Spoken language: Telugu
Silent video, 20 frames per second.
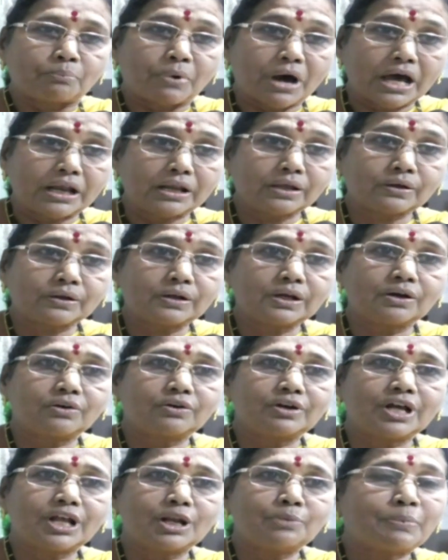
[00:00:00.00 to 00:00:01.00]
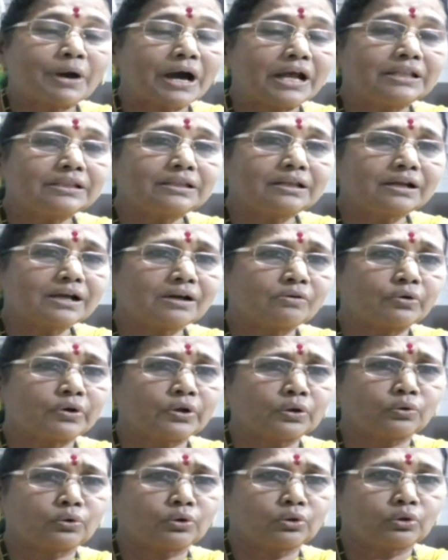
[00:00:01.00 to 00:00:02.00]
పాలకులుగా ఉండాలి పాలితులుగా
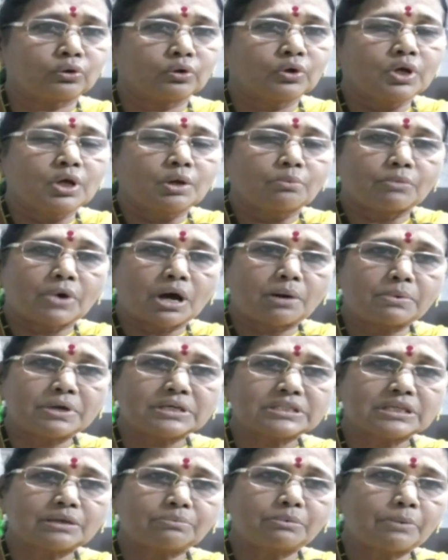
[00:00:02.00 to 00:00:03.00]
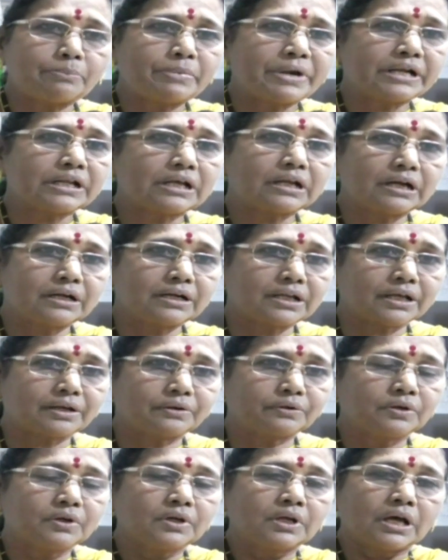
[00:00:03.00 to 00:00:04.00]
ఉండకూడదు బాబాసాహెబ్ అంబేద్కర్
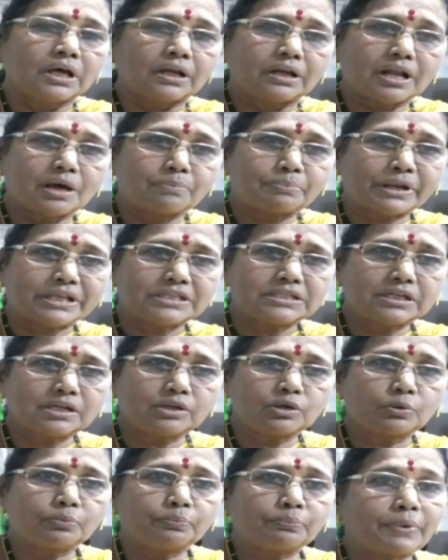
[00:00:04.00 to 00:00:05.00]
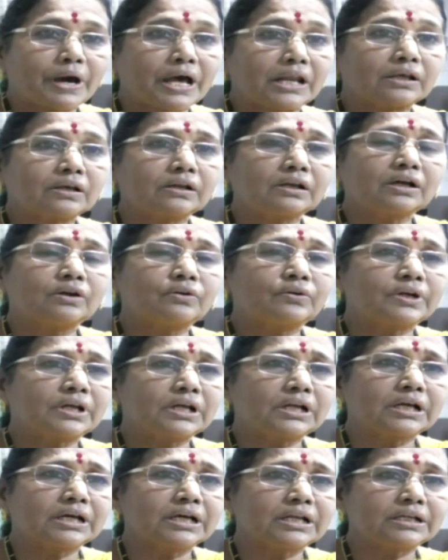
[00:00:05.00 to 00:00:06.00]
అంటారు నా ప్రజలు పాలకులుగా
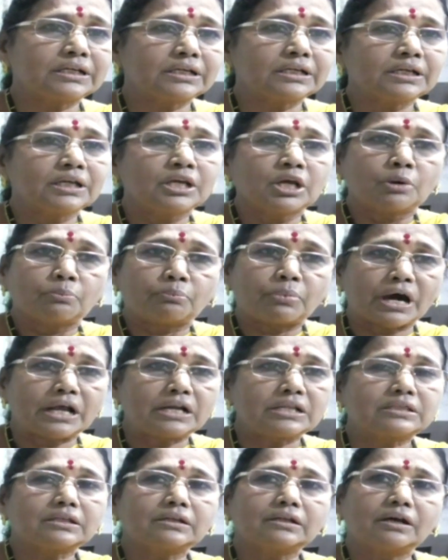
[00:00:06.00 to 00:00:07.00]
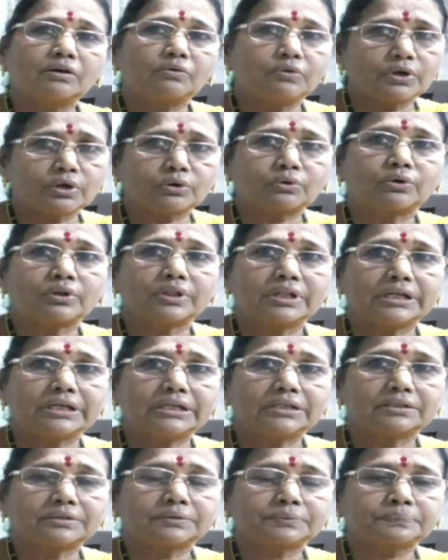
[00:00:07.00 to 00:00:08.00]
ఉండాలి కానీ పాలితులుగా
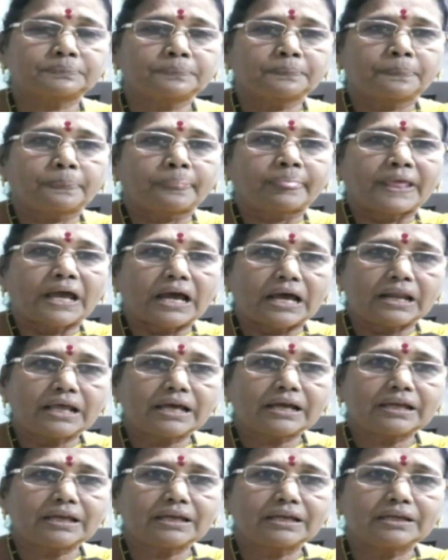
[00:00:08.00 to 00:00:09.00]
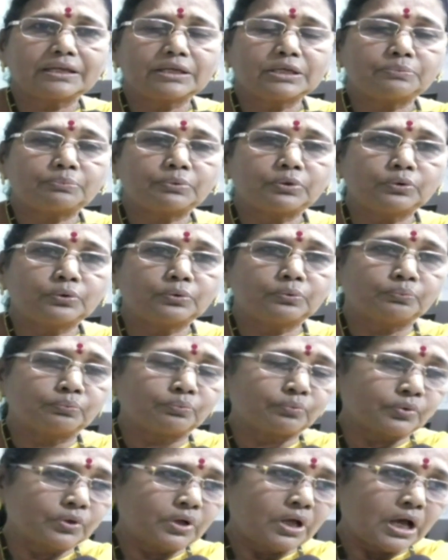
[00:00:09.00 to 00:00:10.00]
ఉండకూడదని అలాగే ఇప్పుడు
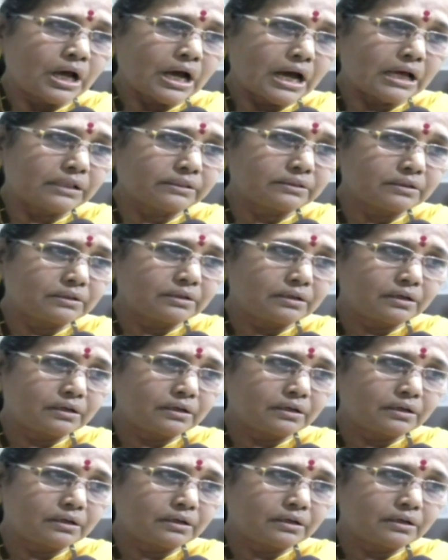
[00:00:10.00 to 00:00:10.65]
అన్